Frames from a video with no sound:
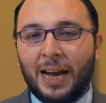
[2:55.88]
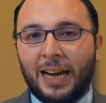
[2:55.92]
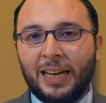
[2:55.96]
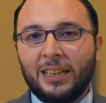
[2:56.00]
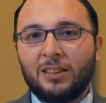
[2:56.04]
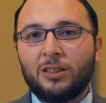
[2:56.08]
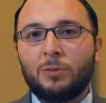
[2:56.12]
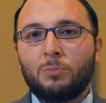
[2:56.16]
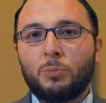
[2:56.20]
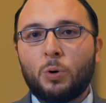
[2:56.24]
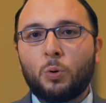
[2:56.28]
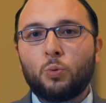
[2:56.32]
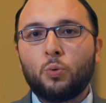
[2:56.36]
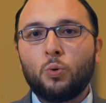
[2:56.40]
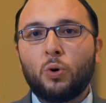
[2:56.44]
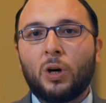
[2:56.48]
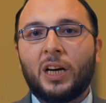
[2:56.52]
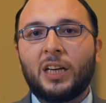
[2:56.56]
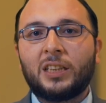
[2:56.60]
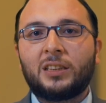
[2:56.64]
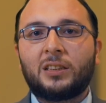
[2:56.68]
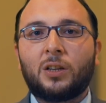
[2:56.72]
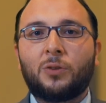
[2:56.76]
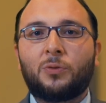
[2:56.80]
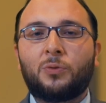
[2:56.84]
ايضا
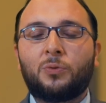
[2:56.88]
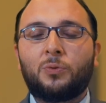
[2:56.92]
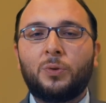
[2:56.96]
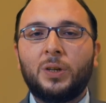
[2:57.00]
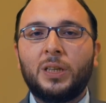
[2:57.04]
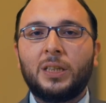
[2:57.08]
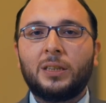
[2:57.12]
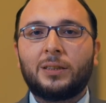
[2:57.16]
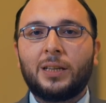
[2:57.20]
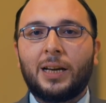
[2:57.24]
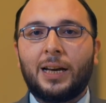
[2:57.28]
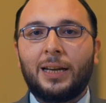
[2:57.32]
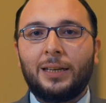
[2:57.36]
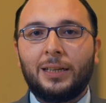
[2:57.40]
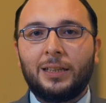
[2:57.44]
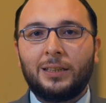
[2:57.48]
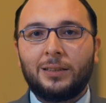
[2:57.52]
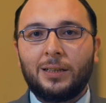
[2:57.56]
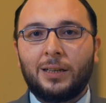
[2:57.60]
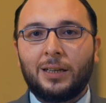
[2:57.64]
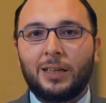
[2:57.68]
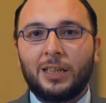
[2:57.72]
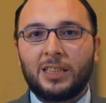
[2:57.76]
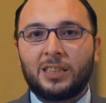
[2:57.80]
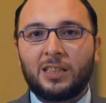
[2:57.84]
موضوع التفويض
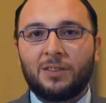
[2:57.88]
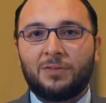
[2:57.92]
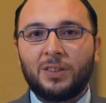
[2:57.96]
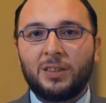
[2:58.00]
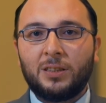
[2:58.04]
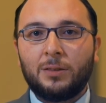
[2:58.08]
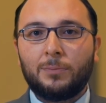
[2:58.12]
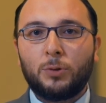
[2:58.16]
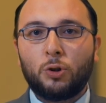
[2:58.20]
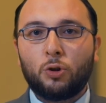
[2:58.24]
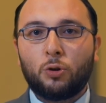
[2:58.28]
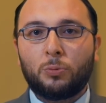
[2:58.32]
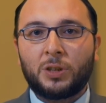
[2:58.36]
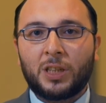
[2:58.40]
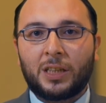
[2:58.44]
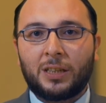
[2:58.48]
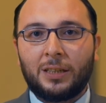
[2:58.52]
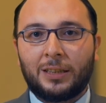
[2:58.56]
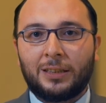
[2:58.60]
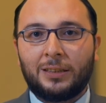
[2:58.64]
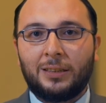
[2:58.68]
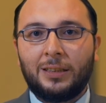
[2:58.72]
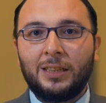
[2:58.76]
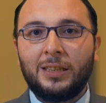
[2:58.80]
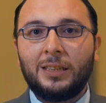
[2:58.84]
الاداري استفدنا منه بشكل
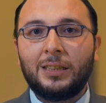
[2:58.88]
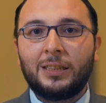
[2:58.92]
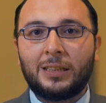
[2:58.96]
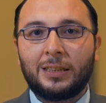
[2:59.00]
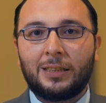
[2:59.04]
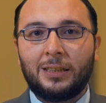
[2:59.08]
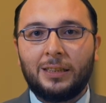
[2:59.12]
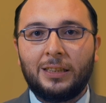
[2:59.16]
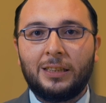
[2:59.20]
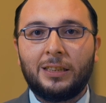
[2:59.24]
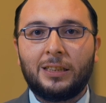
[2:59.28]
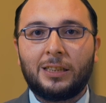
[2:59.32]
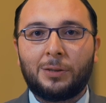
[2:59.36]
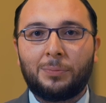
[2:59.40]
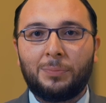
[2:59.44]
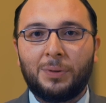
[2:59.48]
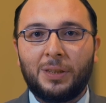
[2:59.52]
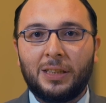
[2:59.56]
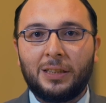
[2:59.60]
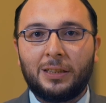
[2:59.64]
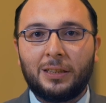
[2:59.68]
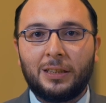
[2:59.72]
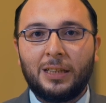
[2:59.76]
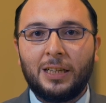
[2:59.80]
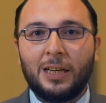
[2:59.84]
كثير كثير
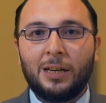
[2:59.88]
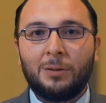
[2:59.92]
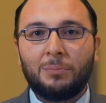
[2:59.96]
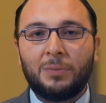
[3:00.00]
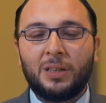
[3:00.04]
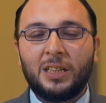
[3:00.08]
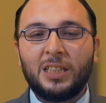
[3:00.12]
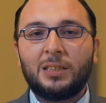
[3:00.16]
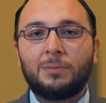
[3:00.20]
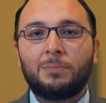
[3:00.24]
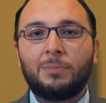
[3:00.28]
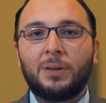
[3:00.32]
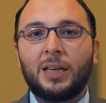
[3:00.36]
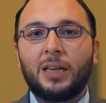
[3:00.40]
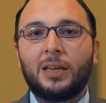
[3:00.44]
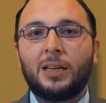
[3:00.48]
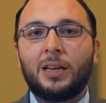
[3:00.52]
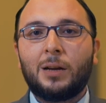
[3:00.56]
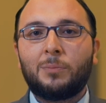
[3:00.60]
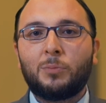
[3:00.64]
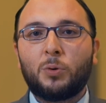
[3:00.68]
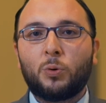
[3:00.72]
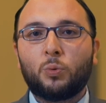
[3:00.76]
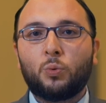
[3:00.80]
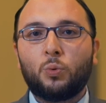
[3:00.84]
كبير بالنسبه
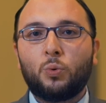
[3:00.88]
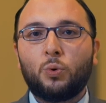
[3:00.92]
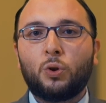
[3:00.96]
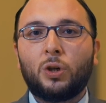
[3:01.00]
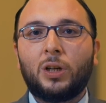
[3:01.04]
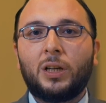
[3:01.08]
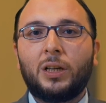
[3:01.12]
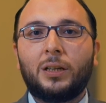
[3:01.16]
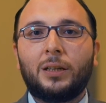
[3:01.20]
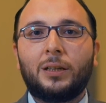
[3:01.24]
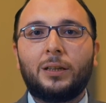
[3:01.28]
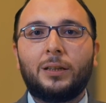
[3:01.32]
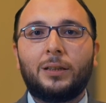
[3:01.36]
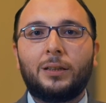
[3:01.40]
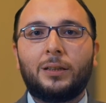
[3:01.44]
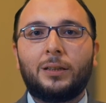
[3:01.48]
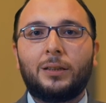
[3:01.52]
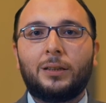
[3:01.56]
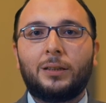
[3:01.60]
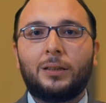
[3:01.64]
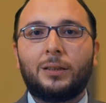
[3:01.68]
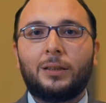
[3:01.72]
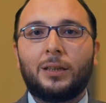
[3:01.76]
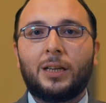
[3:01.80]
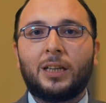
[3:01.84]
لموضوع
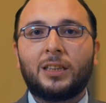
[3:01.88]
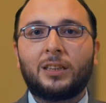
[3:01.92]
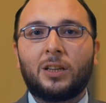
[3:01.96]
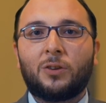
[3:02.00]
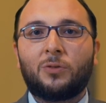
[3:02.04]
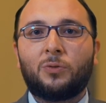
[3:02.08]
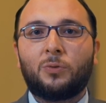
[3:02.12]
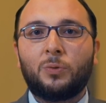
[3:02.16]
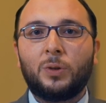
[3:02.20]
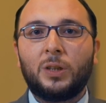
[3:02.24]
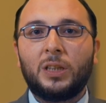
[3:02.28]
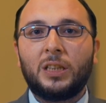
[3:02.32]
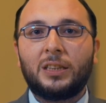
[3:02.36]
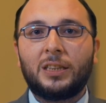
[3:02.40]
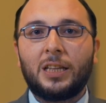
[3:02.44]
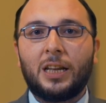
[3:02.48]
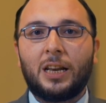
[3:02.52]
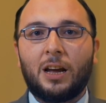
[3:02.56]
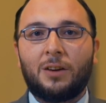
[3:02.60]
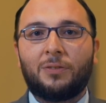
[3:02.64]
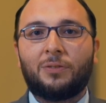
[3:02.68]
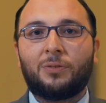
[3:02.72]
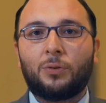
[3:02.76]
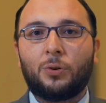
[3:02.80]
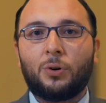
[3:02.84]
آه، التفويض
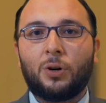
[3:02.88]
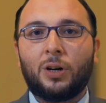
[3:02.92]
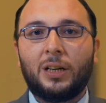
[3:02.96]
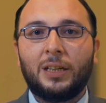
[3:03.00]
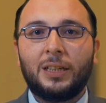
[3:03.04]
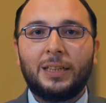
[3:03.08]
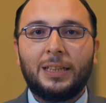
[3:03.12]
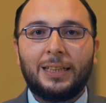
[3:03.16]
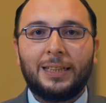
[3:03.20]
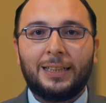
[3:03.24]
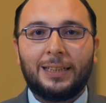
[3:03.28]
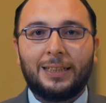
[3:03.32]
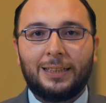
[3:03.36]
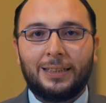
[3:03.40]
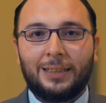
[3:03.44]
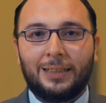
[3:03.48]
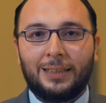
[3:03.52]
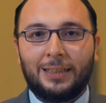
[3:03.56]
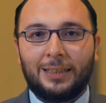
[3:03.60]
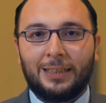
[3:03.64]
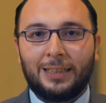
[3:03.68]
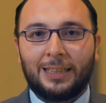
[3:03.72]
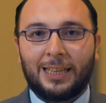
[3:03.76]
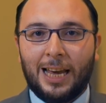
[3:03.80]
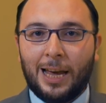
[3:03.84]
للافرع
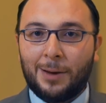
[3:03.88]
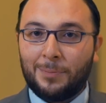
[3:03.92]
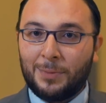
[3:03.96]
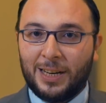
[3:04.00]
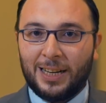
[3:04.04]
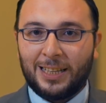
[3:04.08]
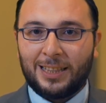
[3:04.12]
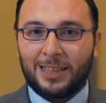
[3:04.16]
كامله